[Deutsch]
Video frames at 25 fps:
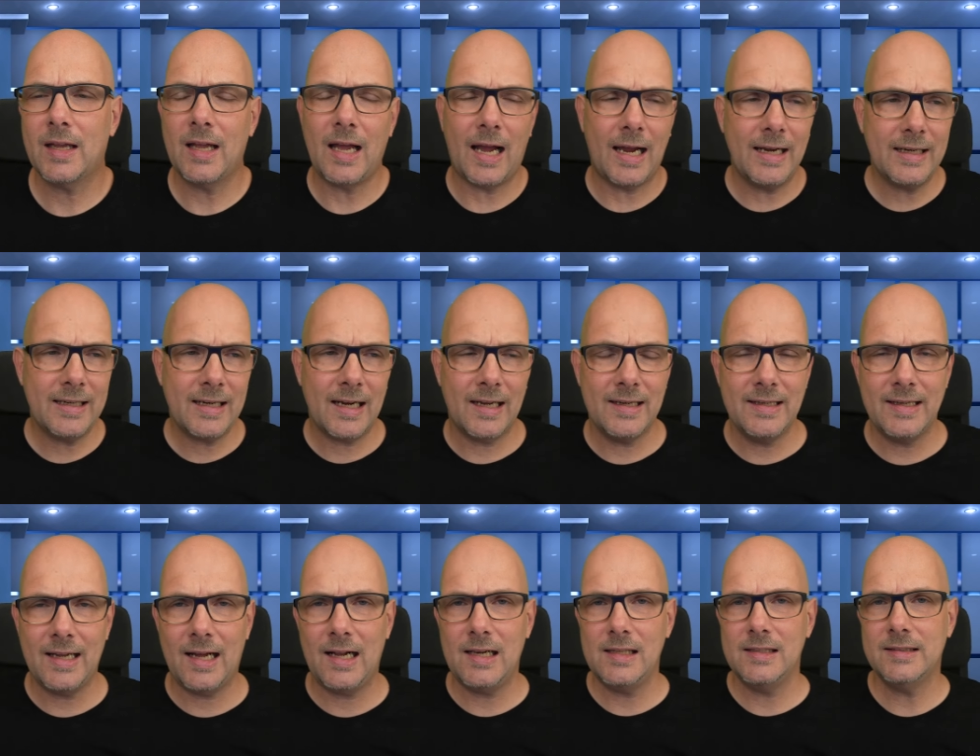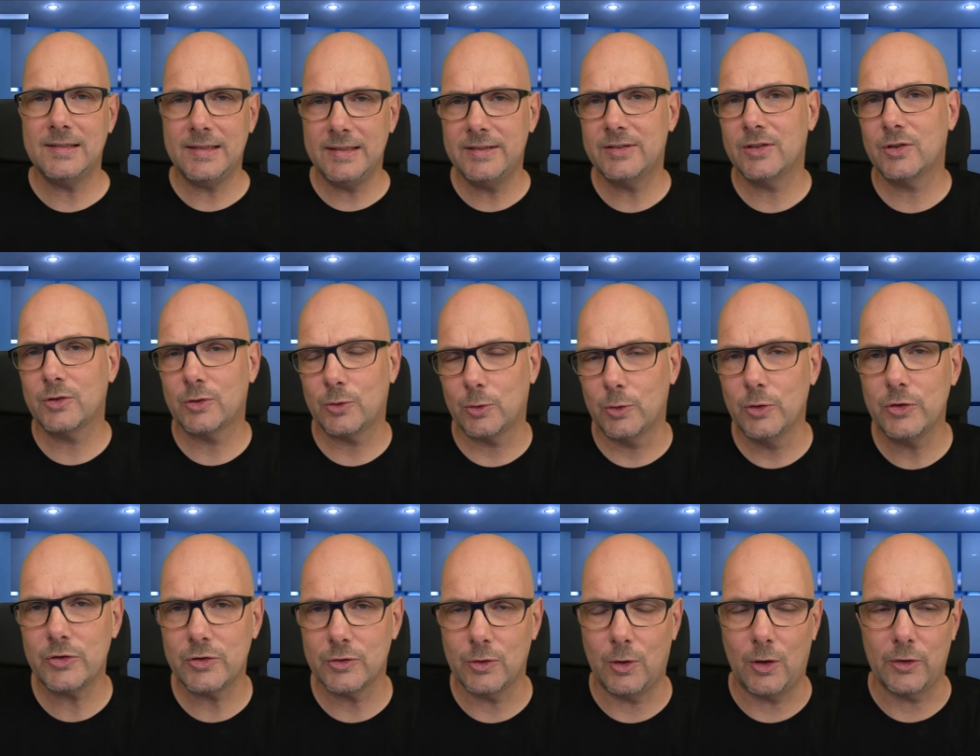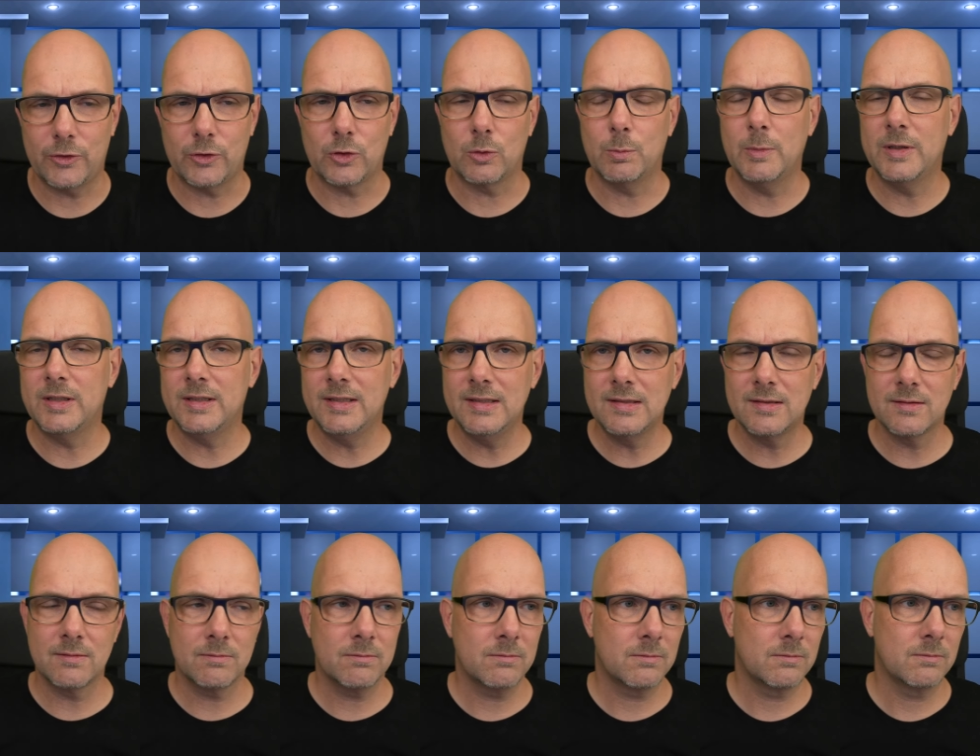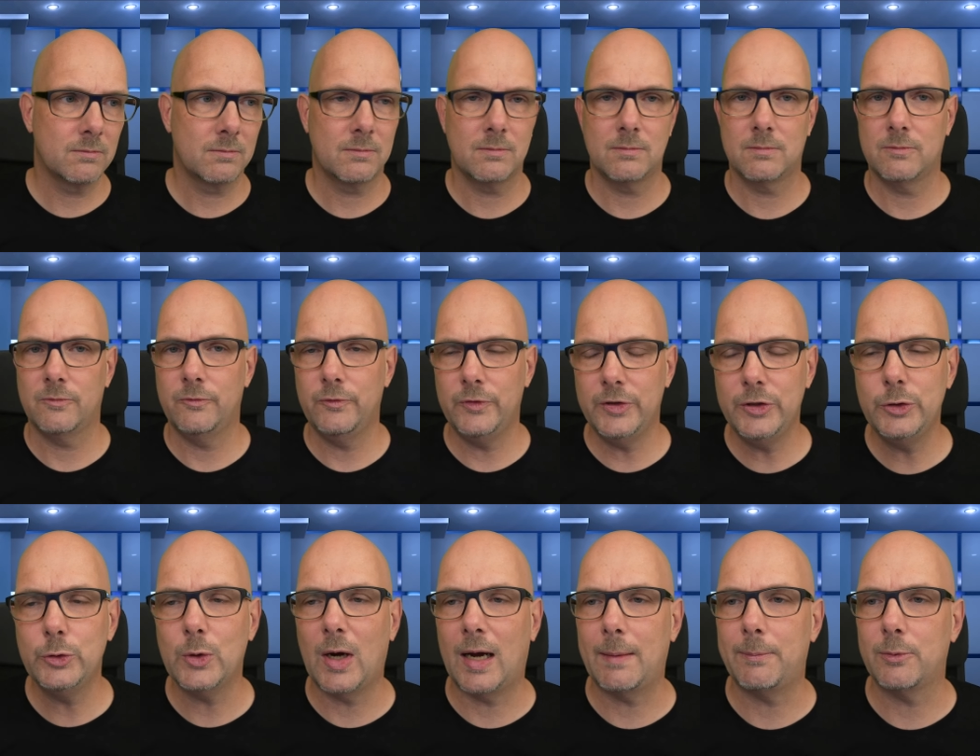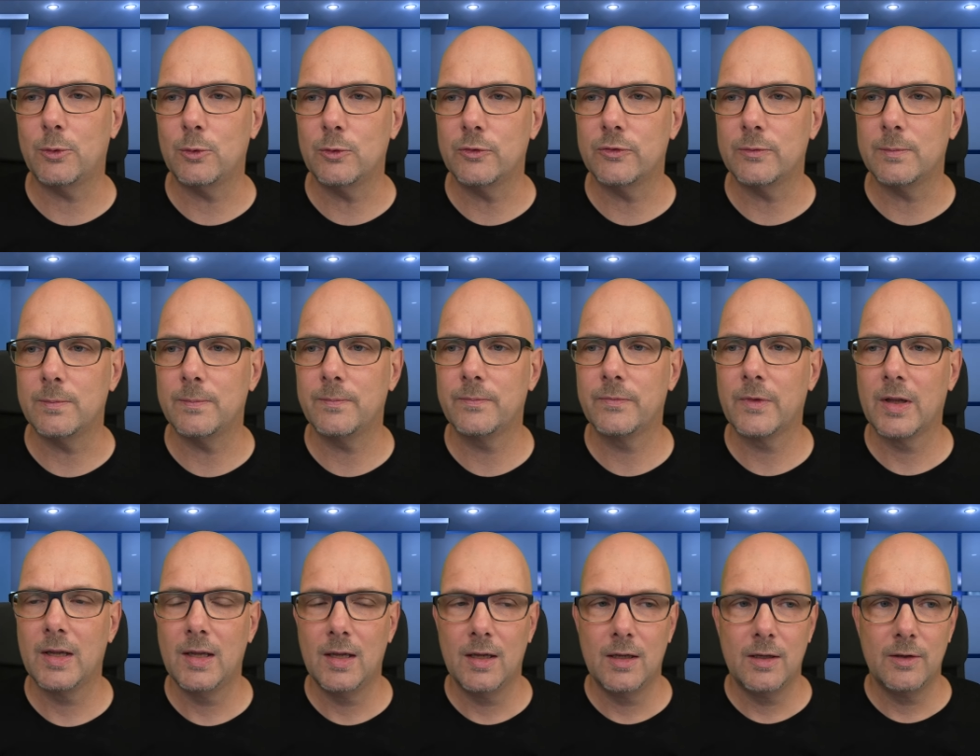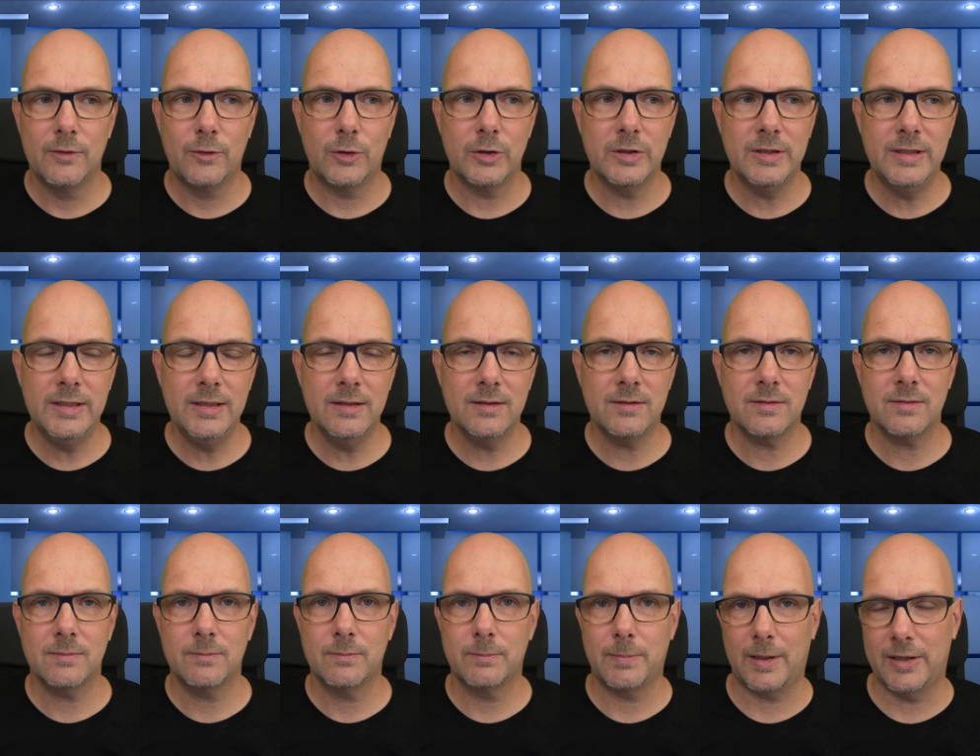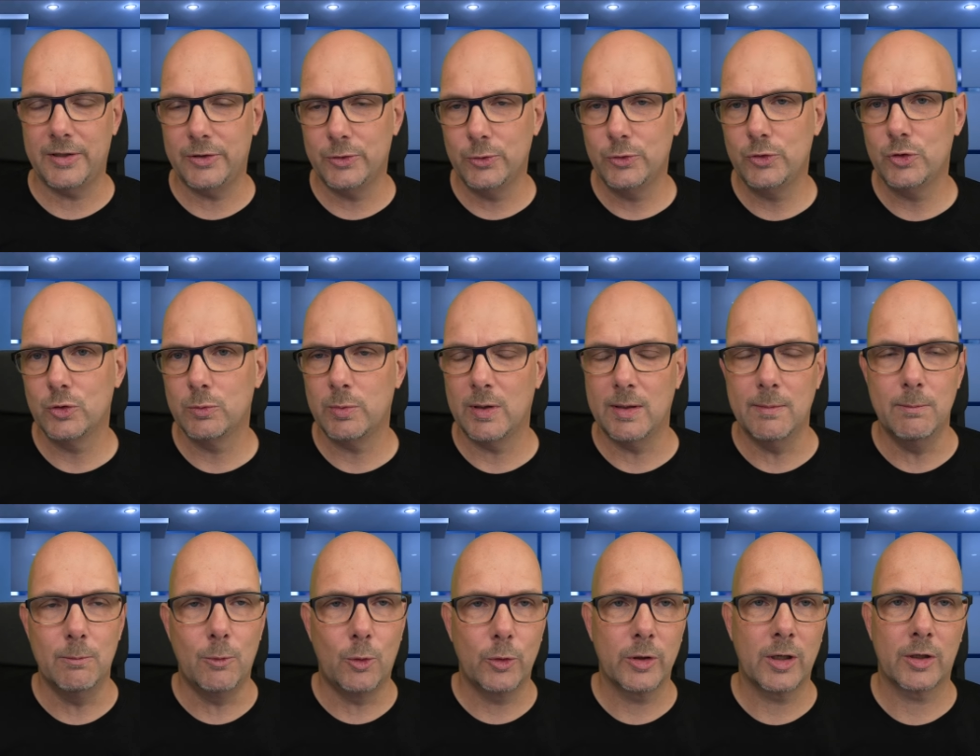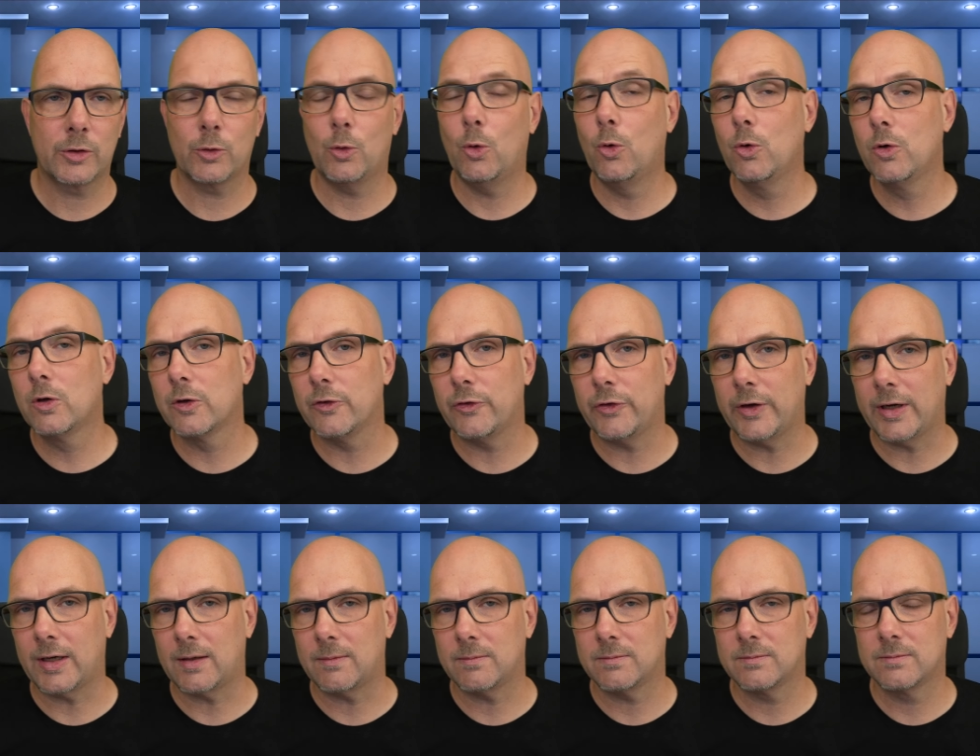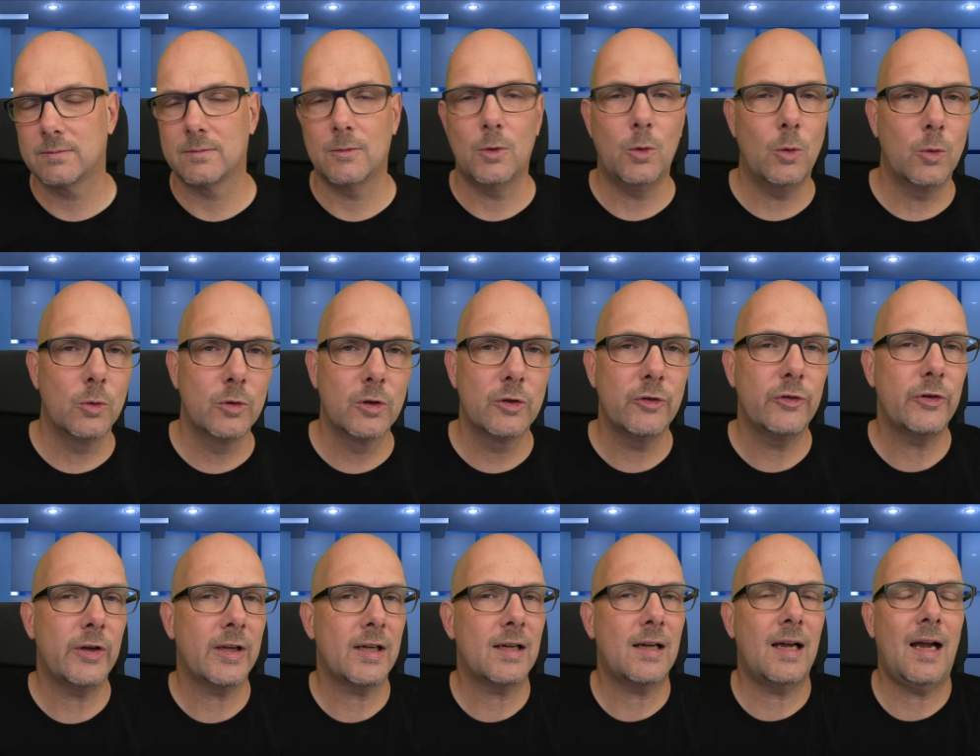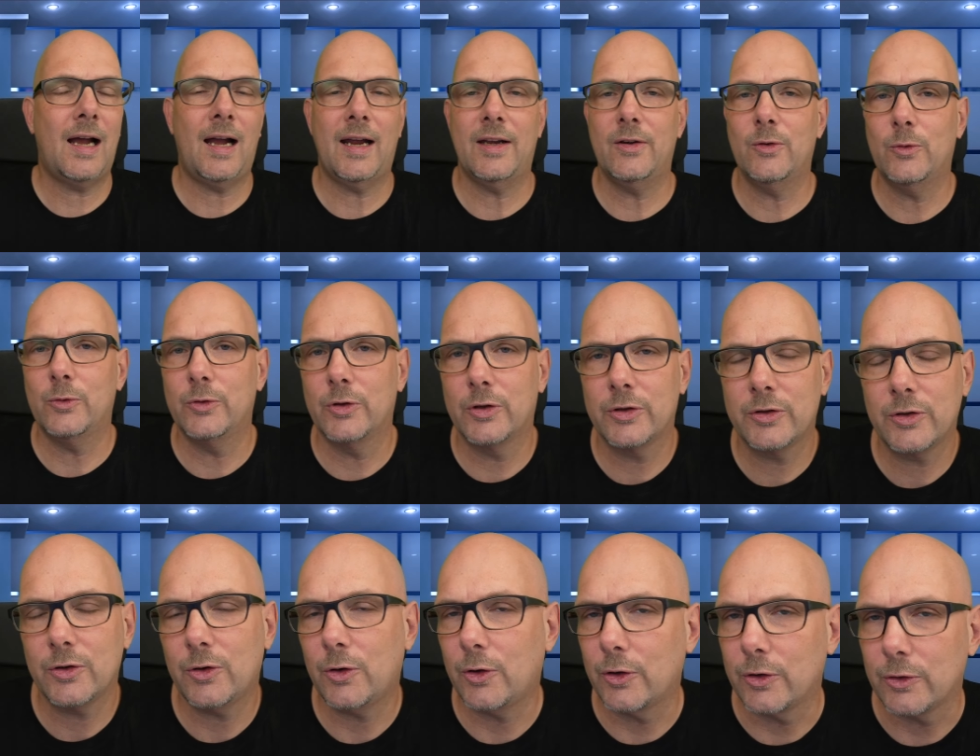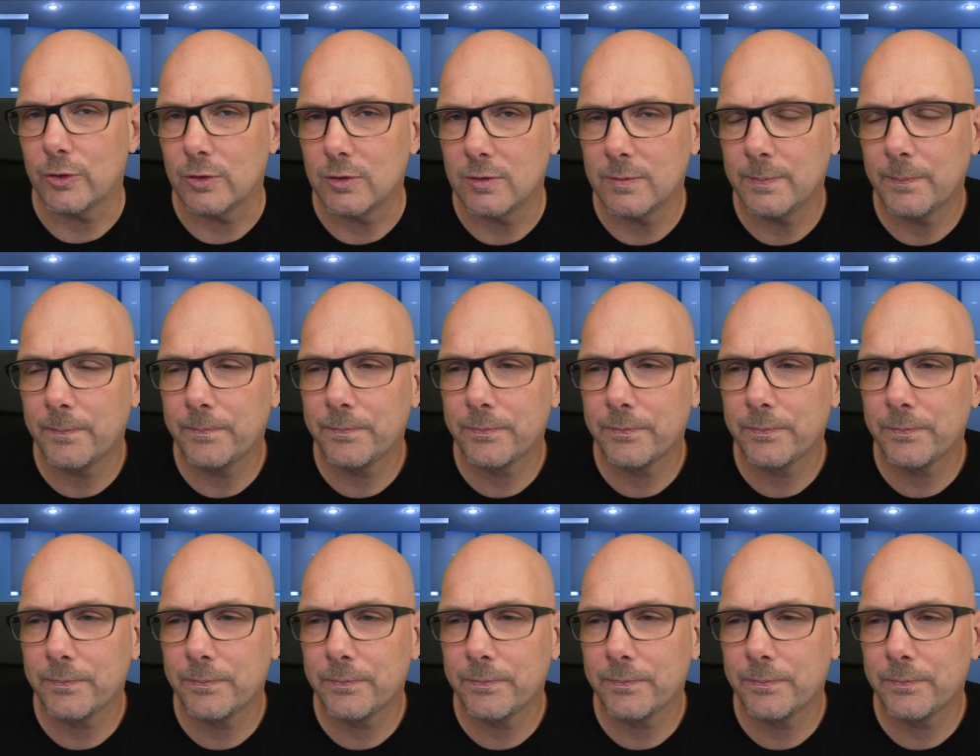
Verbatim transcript: Ein Kanal dieser Größenordnung mit diesen Videoabrufen verdient bei YouTube im Monat ungefähr, ungefähr 100 Euro.